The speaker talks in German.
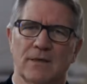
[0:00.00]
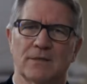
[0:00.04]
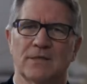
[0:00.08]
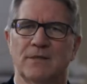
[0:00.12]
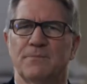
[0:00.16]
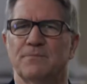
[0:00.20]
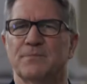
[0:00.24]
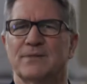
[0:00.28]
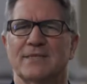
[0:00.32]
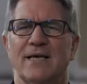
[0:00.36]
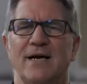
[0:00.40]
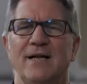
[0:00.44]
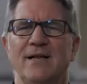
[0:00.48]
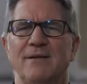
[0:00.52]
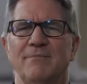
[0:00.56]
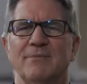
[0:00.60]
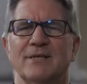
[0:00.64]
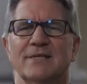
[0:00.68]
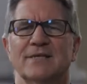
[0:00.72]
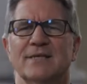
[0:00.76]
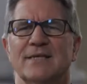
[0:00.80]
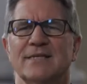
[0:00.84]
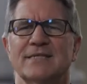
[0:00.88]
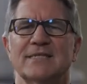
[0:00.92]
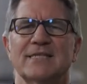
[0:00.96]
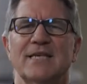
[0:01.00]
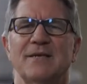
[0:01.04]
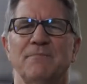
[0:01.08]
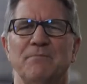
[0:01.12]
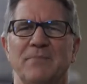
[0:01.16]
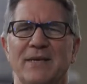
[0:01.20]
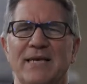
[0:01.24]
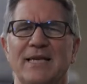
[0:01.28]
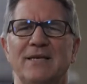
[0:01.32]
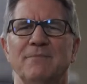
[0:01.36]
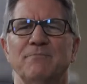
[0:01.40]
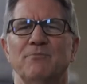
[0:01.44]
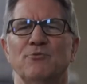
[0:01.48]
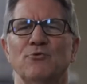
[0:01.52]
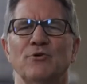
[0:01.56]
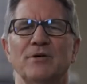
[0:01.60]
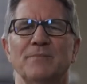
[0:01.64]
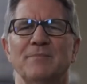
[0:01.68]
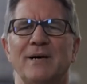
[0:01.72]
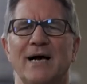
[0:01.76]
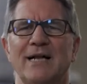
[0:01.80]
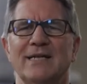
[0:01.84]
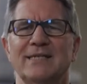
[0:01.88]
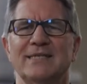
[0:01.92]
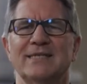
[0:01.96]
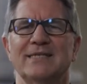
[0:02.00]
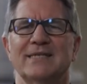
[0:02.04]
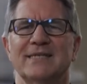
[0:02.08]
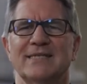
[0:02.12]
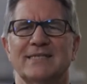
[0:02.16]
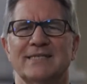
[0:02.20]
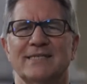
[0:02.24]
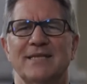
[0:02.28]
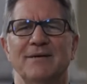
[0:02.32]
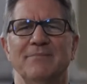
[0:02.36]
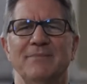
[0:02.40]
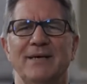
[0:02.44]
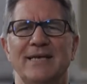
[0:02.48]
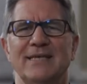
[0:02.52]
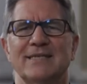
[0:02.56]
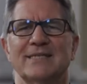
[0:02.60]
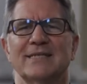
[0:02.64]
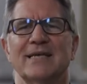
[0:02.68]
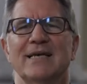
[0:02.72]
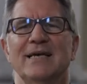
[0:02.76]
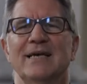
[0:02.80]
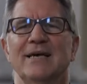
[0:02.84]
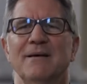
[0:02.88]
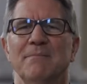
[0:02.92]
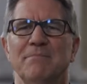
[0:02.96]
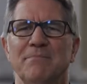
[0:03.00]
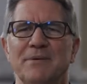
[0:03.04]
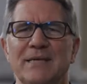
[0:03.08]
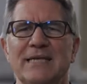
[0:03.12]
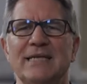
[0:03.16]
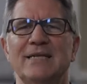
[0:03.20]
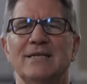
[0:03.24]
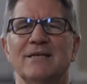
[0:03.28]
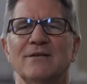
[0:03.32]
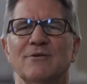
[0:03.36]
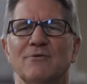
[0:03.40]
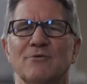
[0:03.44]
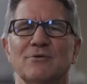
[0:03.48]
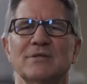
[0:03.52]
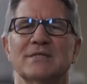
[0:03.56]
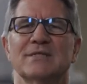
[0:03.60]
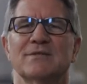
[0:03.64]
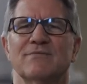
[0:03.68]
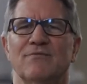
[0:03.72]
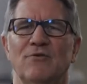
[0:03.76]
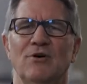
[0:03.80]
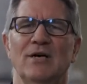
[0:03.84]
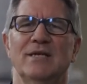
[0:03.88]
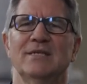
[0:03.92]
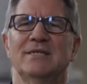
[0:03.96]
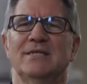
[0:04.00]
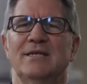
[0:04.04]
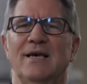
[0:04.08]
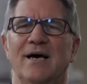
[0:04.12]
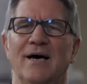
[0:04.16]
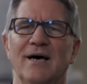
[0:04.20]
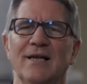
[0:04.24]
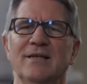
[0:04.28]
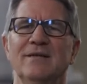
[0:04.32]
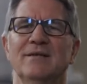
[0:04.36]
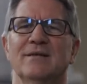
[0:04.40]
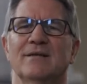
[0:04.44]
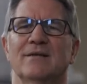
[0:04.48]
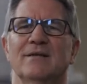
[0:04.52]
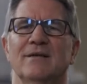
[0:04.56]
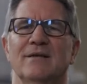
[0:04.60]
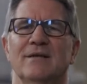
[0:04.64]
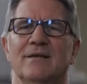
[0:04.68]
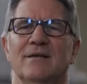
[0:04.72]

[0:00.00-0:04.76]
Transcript: Die Psalmen, das Gebetbuch im Alten Testament bieten uns Worte an,